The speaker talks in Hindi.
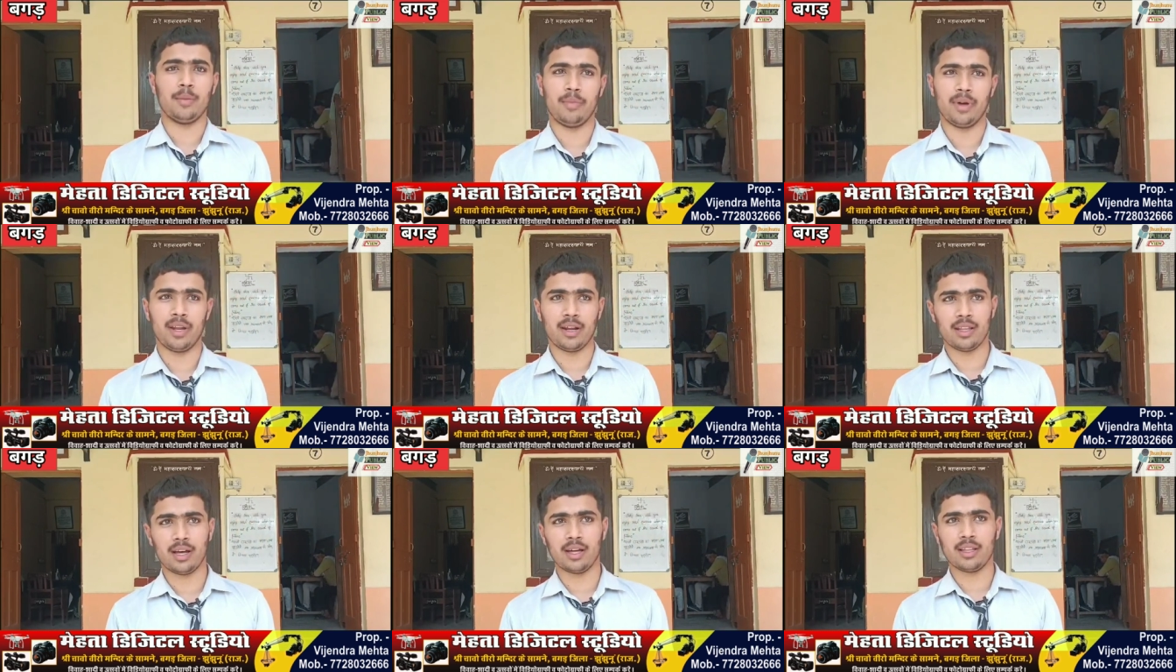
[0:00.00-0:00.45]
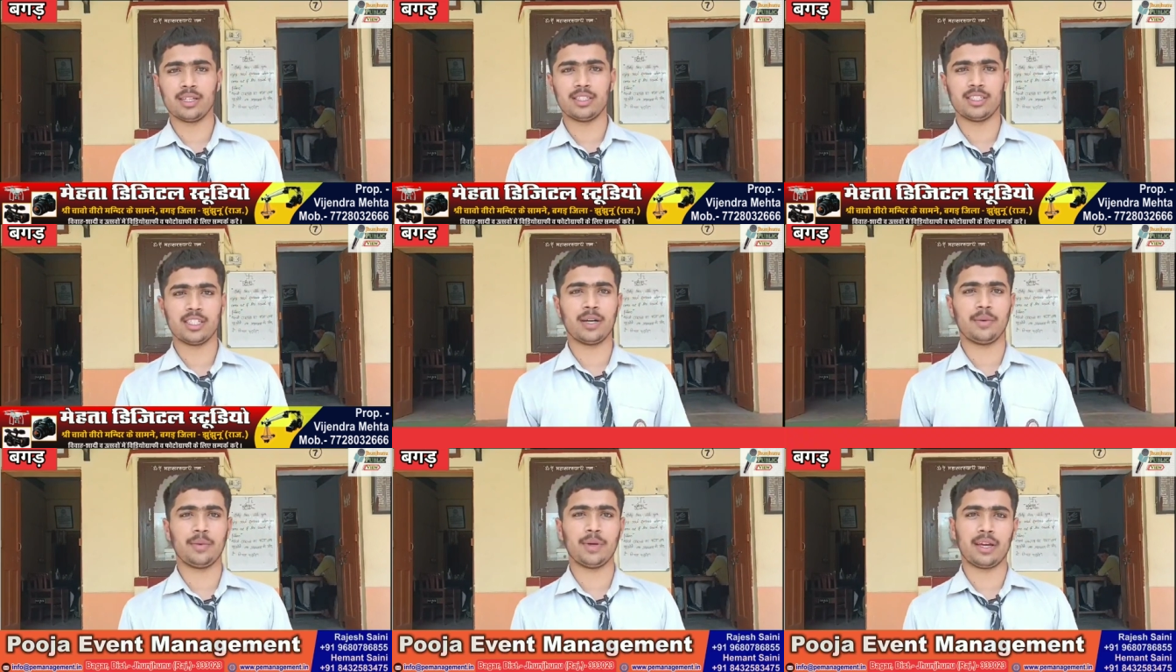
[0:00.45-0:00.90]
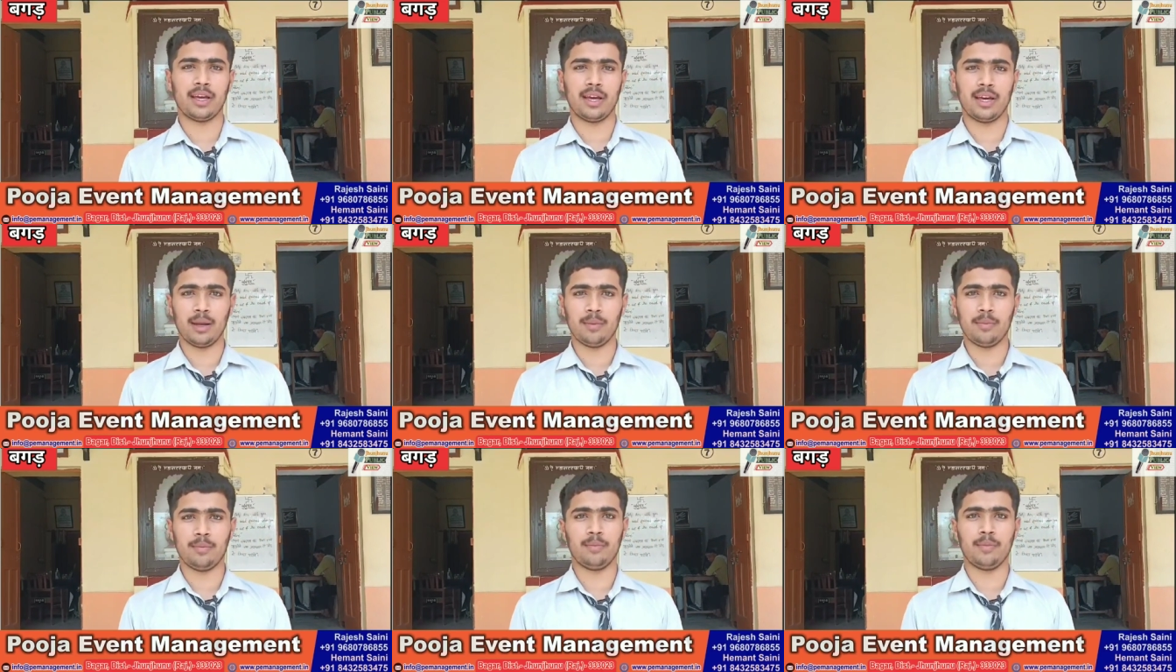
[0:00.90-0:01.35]
मेरे दादाजी का भी
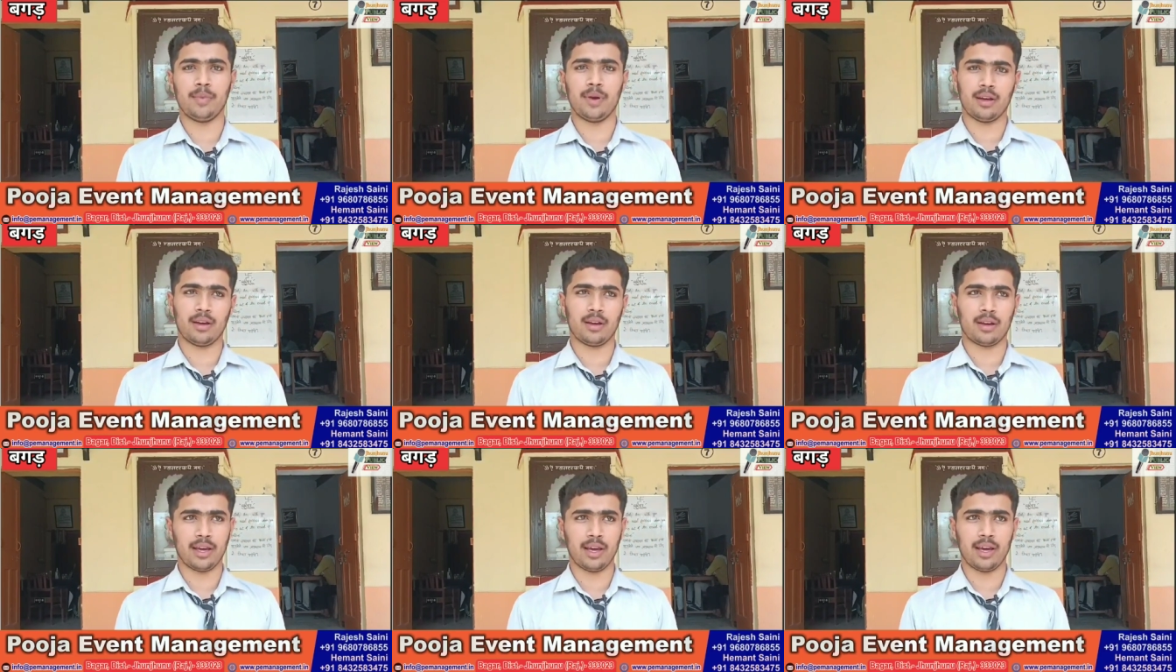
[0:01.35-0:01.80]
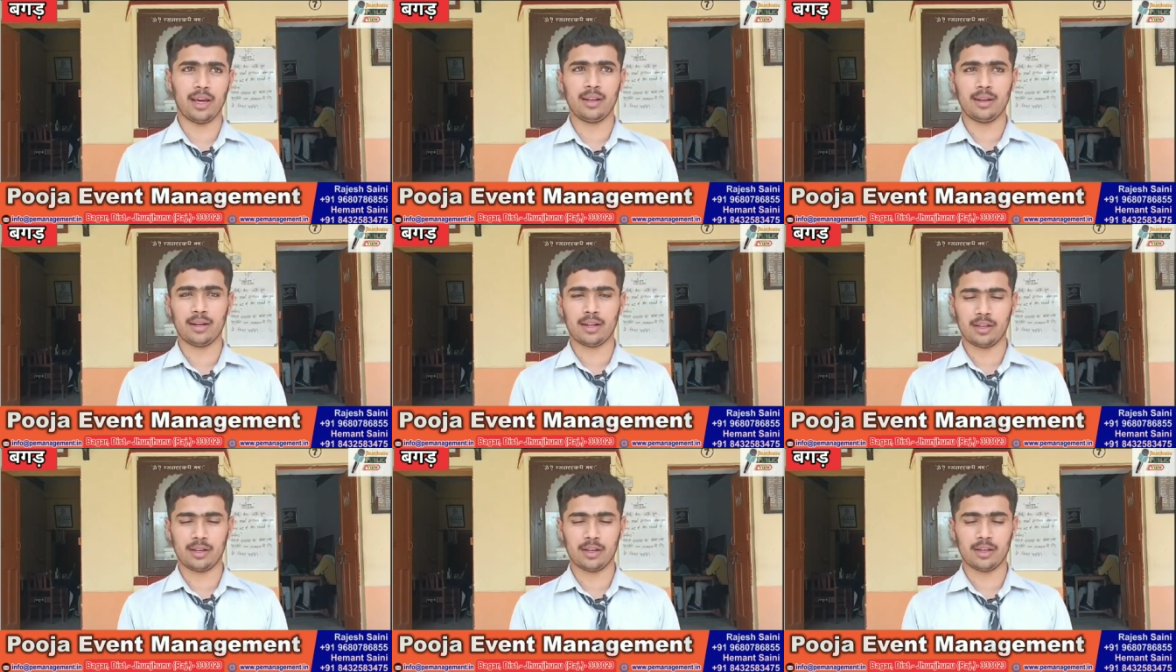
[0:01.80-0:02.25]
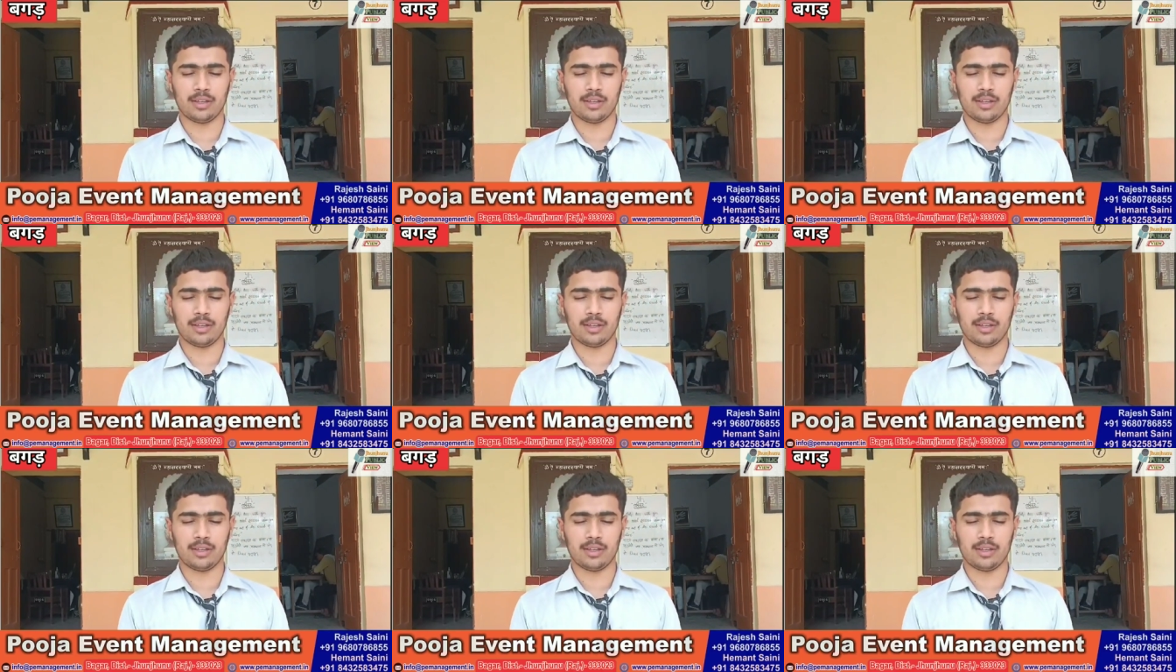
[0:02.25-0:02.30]
खेल में खेल